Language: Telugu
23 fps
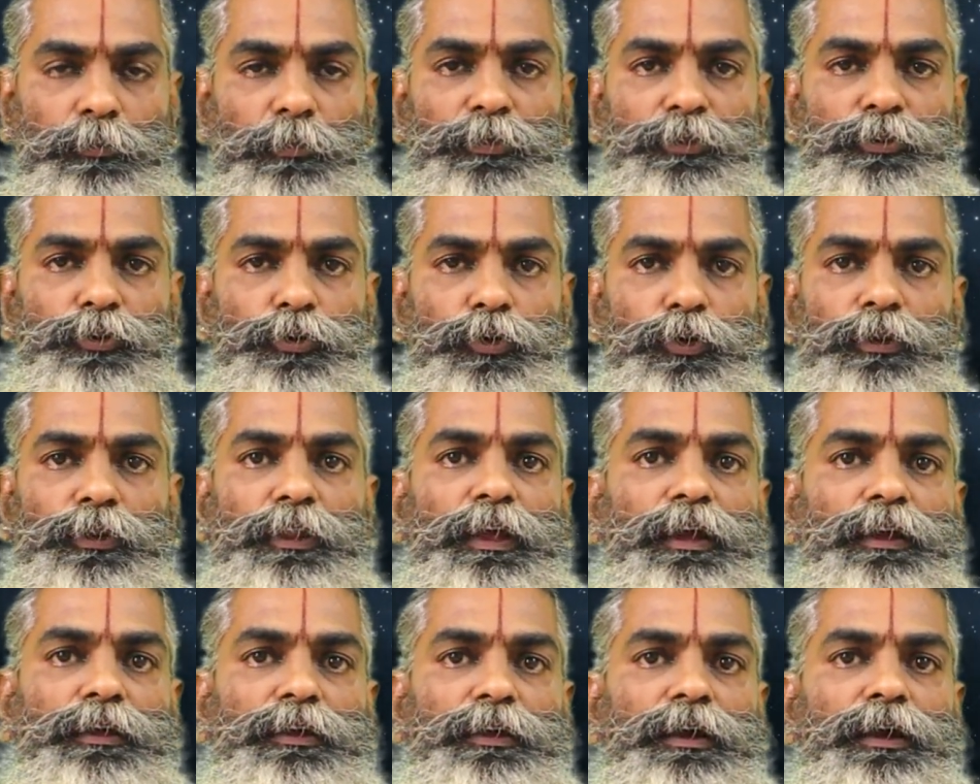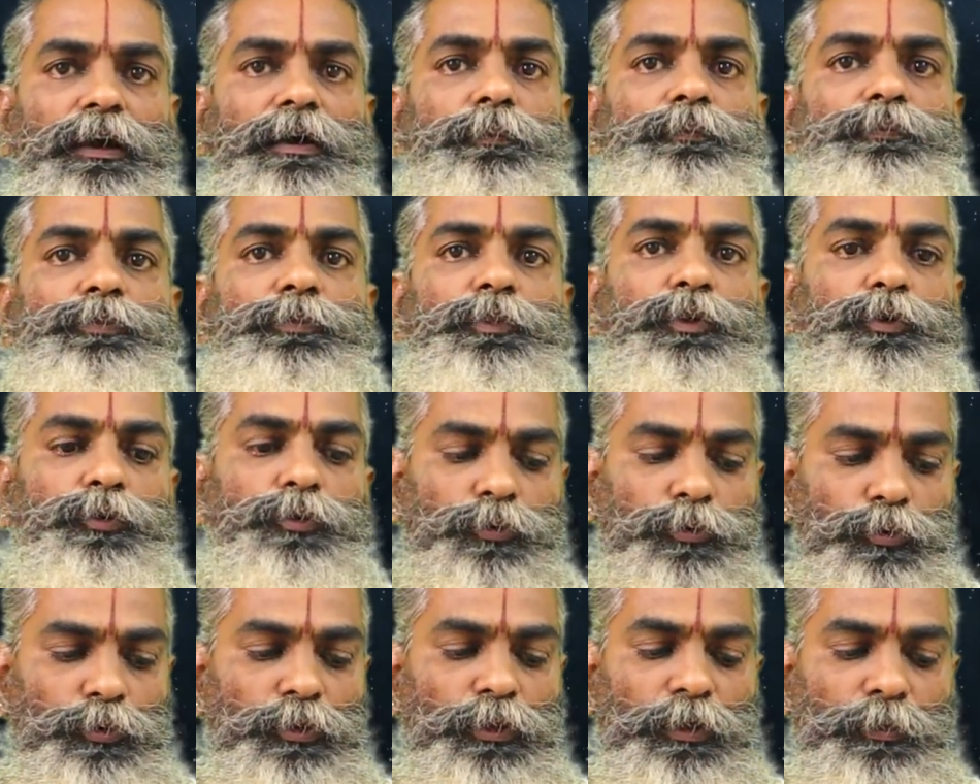మంచి యోగదాయకంగా
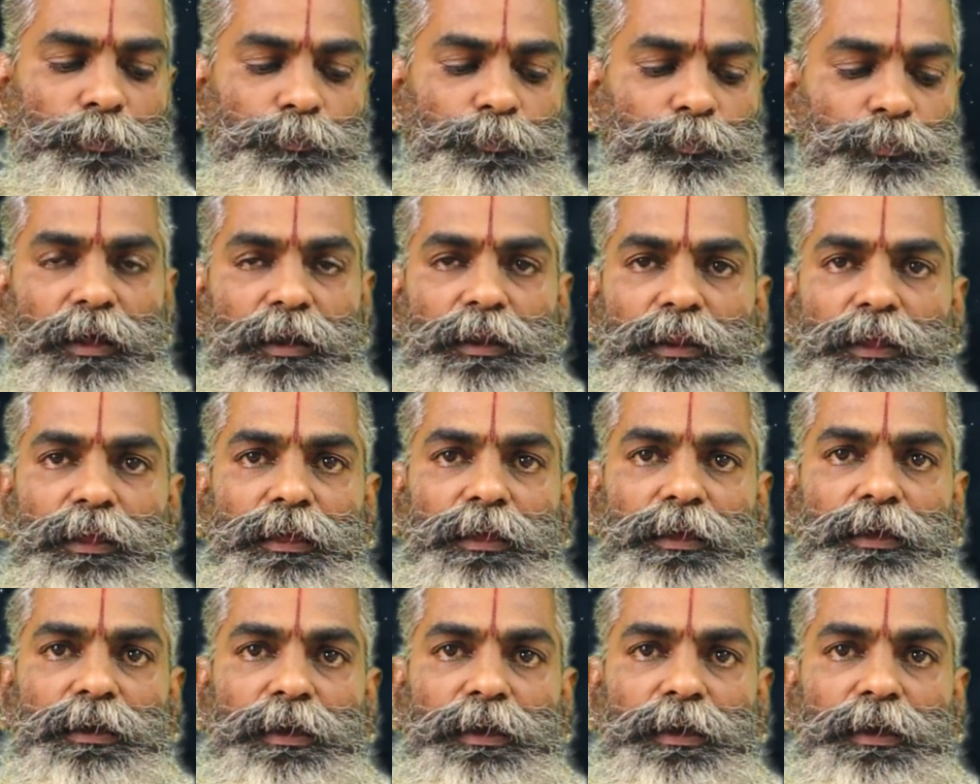ఉంటుంది అన్నీ